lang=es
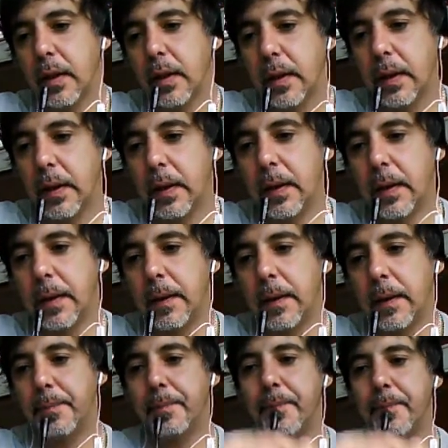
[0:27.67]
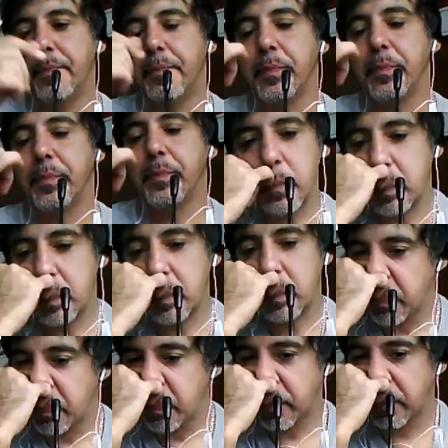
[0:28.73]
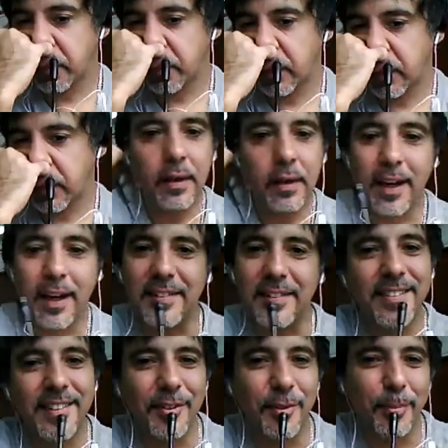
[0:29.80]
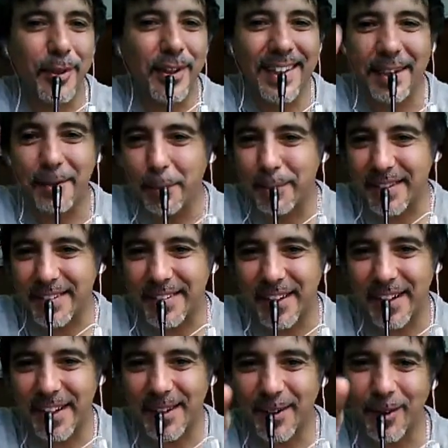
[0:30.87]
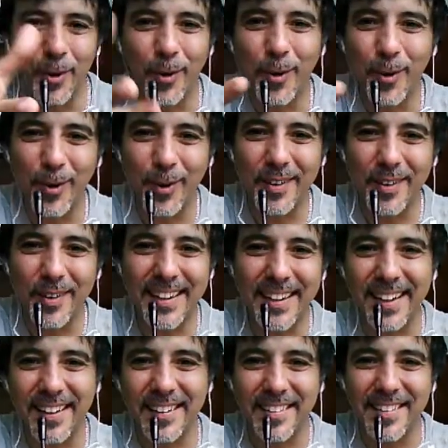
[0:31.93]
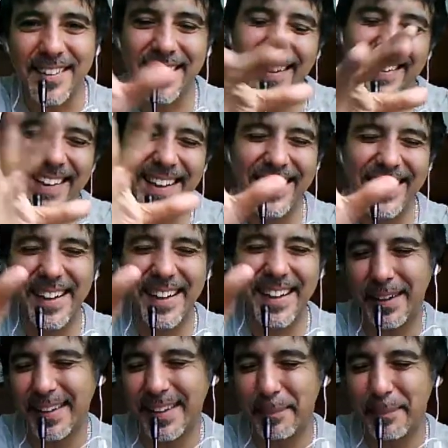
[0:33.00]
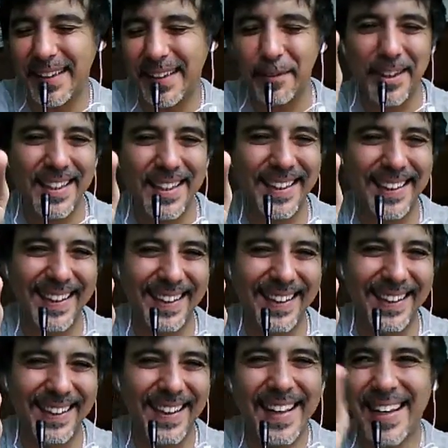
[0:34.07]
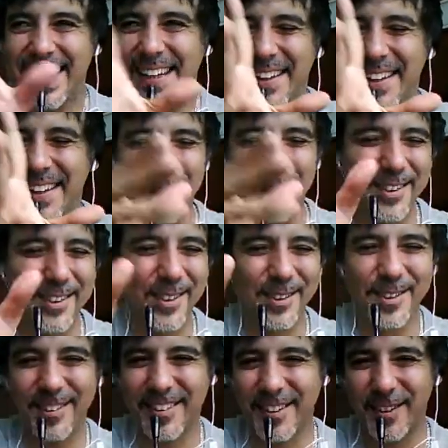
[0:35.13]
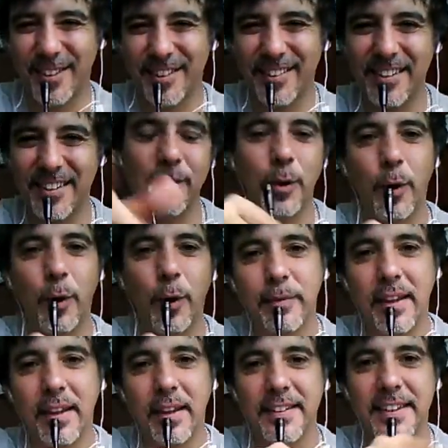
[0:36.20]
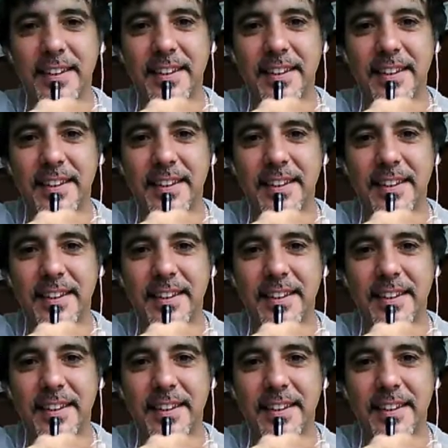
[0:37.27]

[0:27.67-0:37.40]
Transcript: Um, Así se supone que iba a empezar, o tenía que decir, tenía la, mente virginal y demostró su psicosis, o iba a decir,